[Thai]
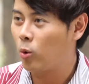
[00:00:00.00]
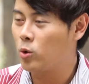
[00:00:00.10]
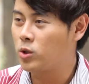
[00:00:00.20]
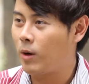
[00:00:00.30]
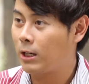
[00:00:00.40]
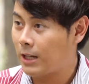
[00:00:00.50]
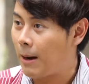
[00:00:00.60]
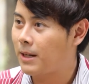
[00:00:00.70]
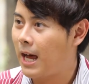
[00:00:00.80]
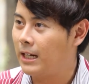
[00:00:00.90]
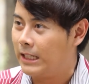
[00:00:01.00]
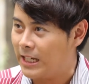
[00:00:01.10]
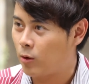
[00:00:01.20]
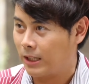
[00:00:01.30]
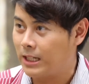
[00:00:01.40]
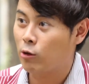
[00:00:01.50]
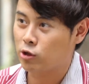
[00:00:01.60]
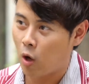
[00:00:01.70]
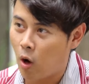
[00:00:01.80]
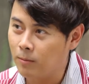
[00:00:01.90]
รู้สึกว่าเราทำได้ดีกว่าที่เรา
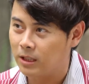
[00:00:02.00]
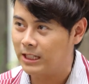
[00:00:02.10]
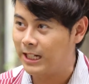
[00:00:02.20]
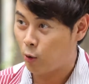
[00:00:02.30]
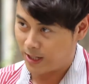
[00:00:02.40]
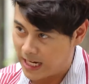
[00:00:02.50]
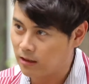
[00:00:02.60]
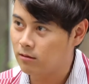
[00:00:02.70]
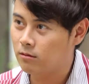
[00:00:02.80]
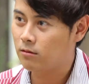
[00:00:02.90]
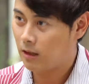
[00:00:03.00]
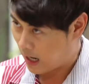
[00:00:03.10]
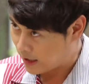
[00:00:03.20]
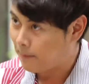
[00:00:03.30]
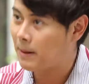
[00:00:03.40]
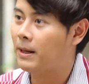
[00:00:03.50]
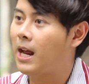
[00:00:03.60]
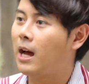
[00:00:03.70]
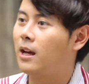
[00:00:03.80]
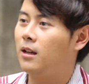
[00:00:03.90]
ซ้อมหรือที่เราคิดอันนี้เป็นไป
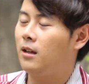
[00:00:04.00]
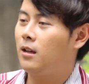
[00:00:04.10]
ได้ใช่